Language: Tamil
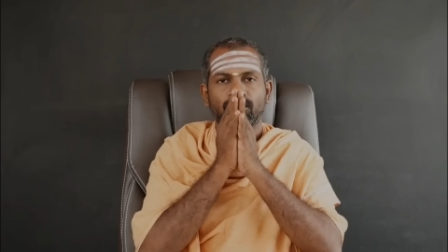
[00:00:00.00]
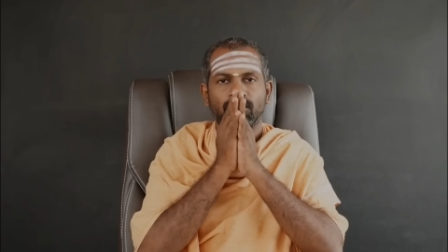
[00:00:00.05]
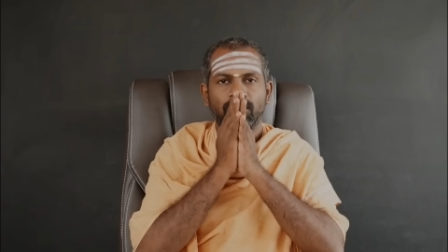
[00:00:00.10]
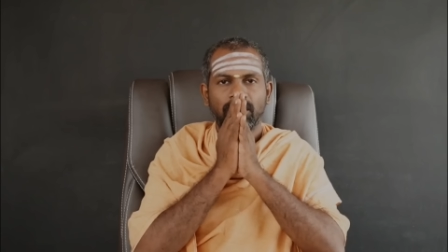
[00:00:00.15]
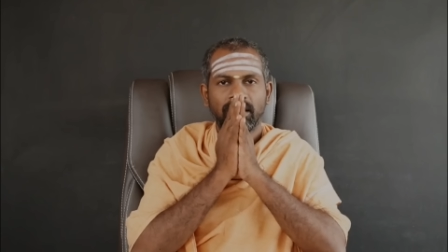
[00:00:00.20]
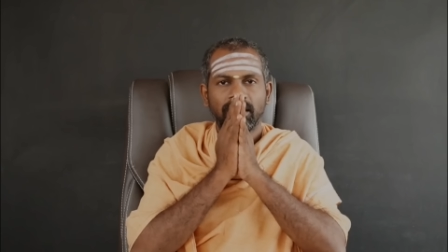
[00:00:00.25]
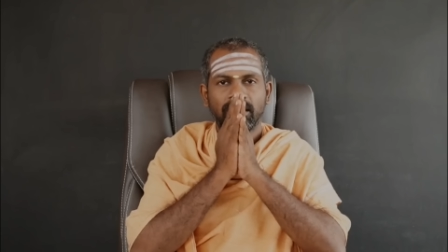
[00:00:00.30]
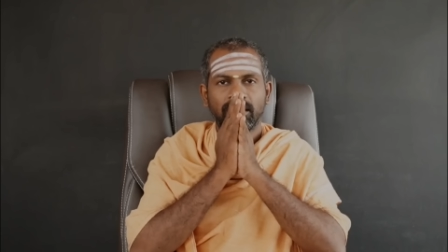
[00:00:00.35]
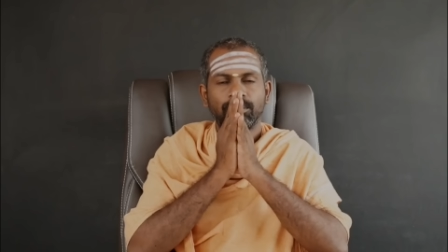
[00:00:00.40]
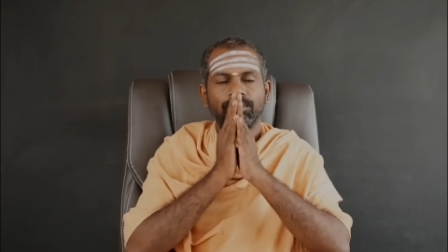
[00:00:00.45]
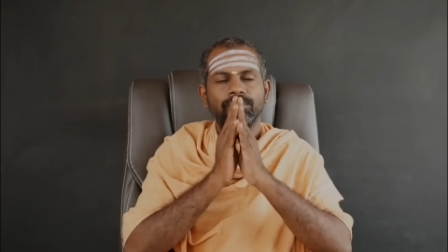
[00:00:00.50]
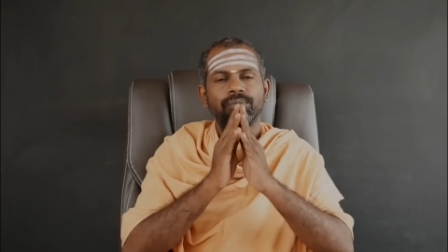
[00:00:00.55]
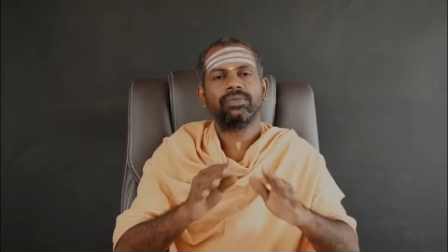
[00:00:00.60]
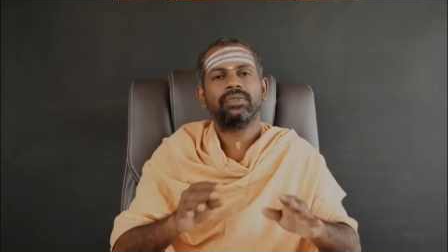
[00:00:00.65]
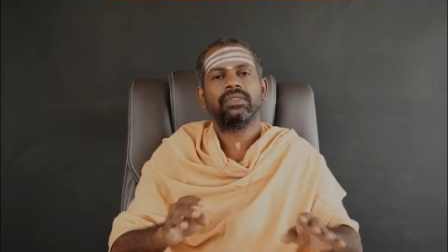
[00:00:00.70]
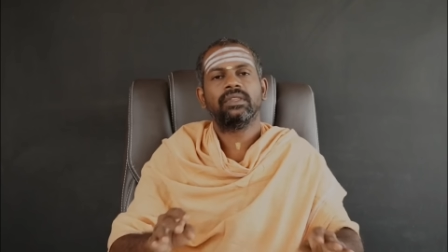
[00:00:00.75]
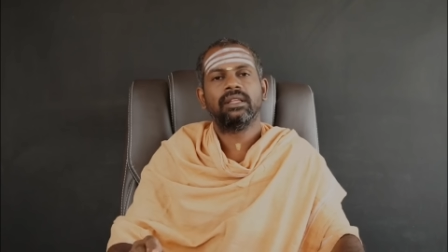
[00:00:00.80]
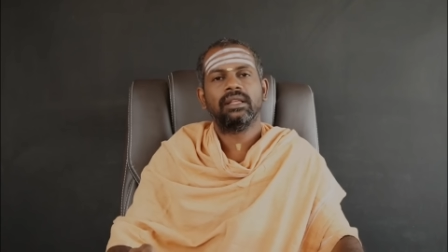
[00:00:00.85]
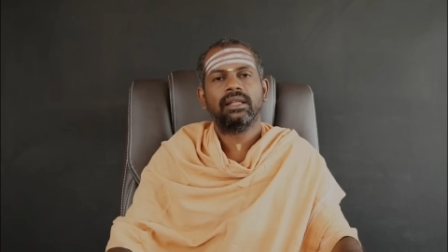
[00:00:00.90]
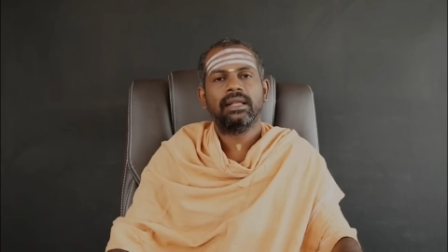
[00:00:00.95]
வணக்கம்
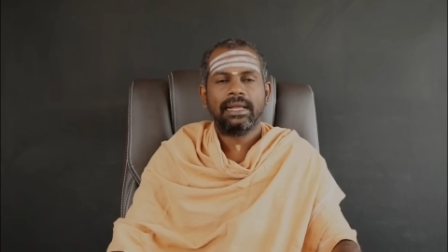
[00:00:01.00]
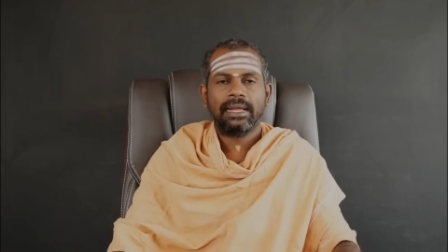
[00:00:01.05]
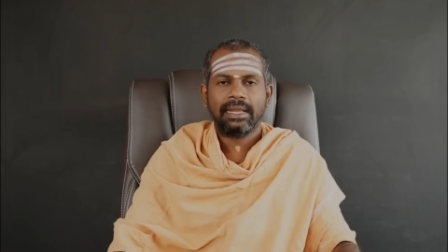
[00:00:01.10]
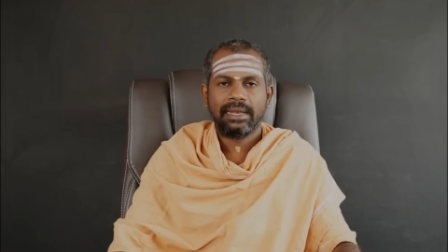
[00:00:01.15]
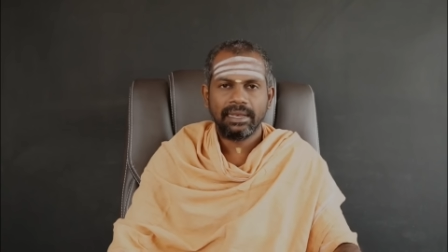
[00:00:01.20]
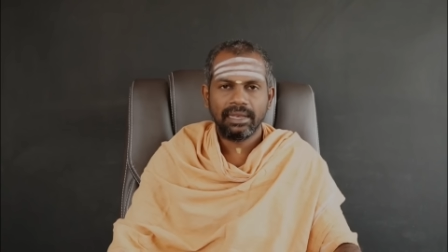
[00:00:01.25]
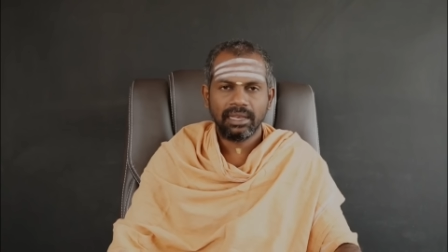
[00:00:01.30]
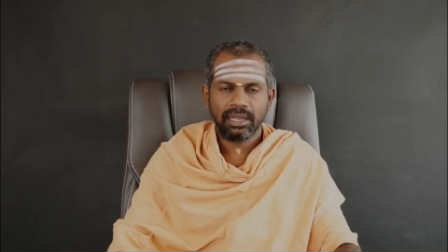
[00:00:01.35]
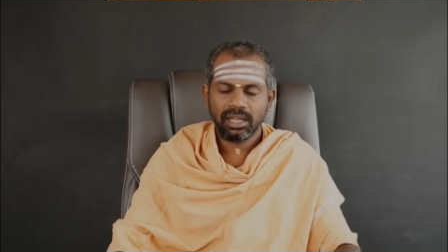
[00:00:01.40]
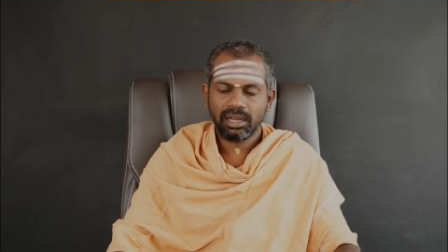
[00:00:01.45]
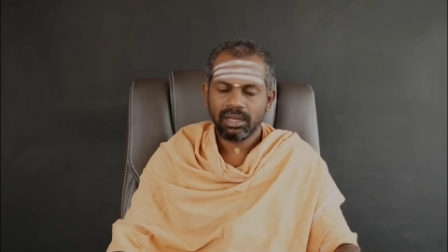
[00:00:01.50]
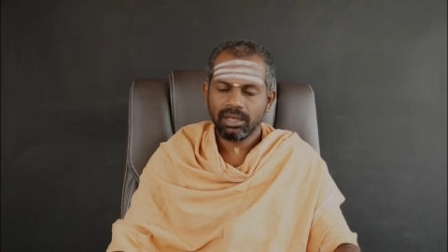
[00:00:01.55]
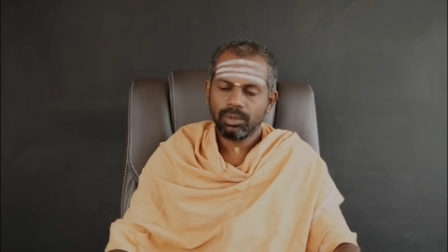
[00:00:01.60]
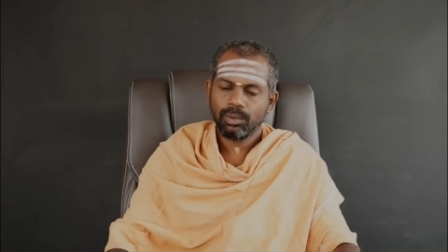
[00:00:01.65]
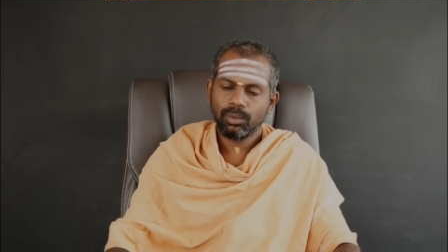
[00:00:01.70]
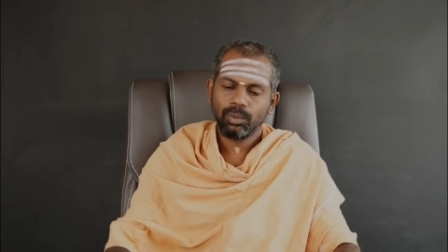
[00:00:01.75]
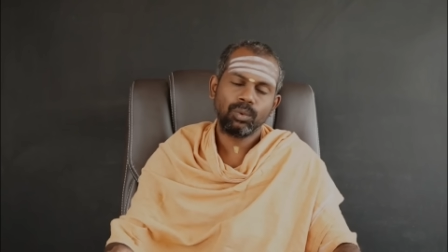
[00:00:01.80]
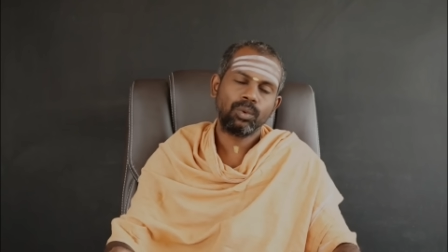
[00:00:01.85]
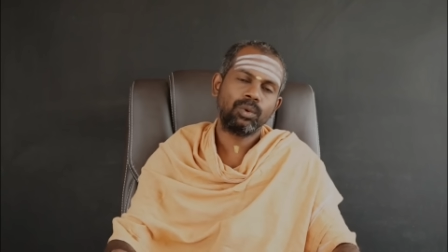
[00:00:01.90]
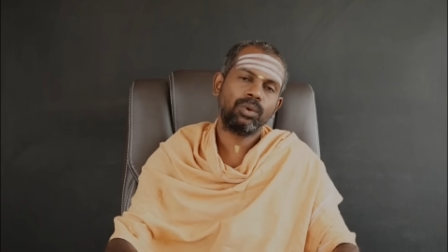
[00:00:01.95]
நான்
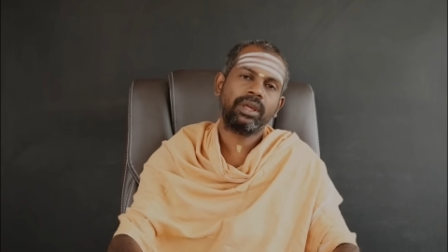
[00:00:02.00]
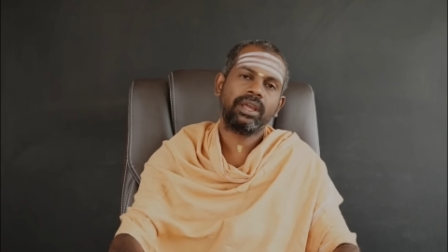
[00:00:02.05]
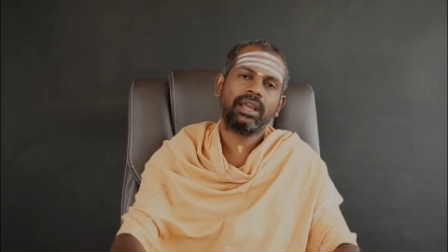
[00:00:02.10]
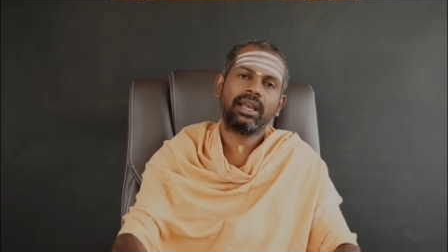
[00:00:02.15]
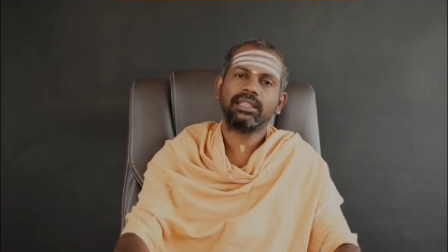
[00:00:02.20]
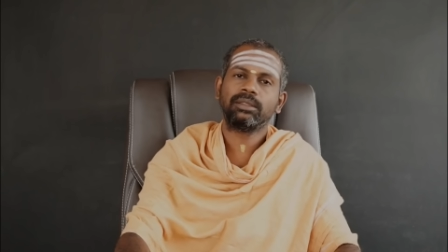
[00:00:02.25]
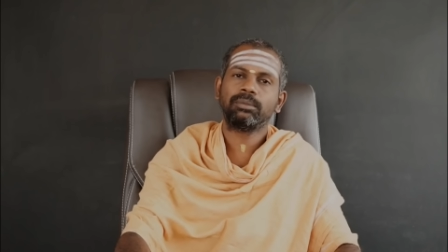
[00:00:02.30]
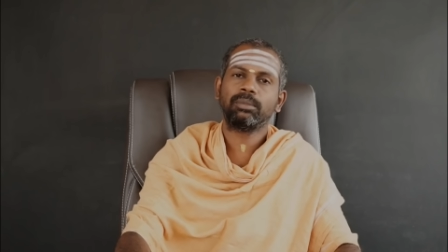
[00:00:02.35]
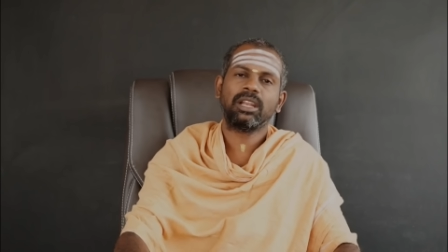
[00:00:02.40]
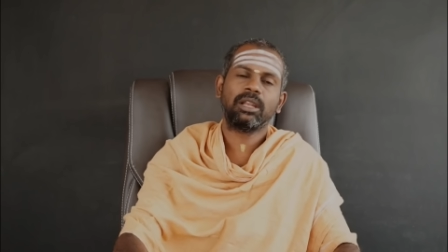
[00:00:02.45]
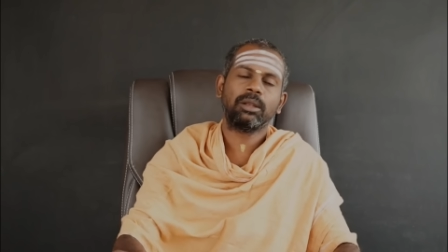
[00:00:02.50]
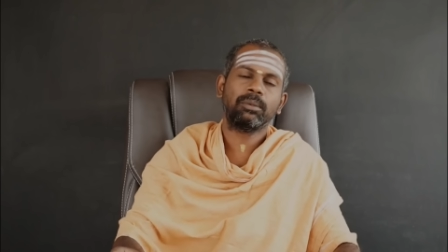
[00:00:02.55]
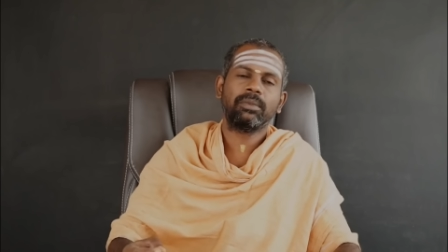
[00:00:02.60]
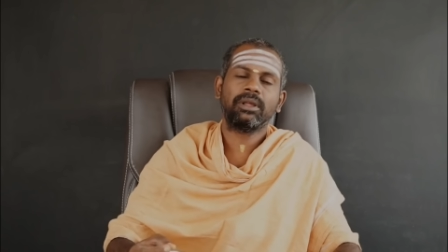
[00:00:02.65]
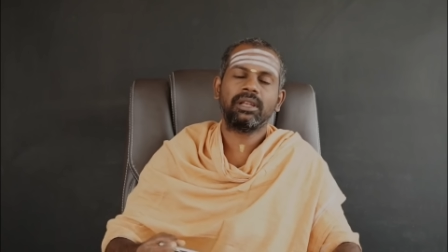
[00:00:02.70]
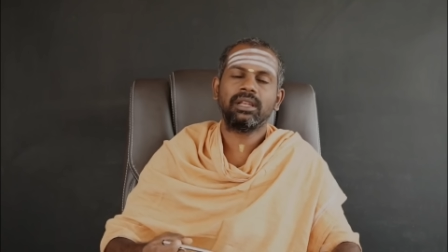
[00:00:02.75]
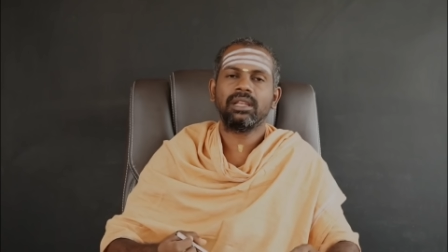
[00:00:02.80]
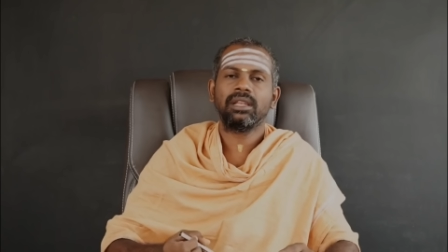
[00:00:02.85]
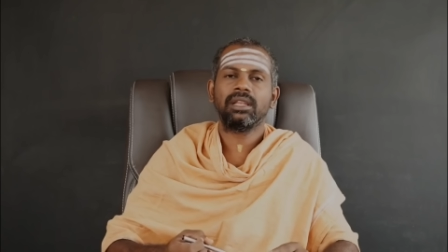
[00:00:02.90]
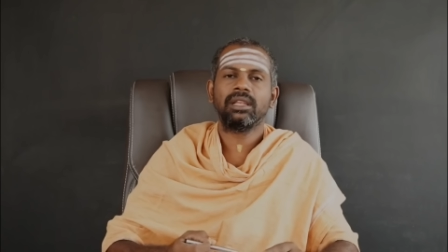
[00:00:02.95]
உங்களுடைய ஆத்ம
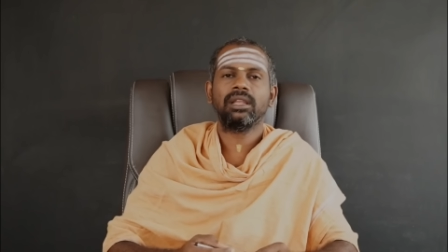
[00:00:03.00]
நண்பன்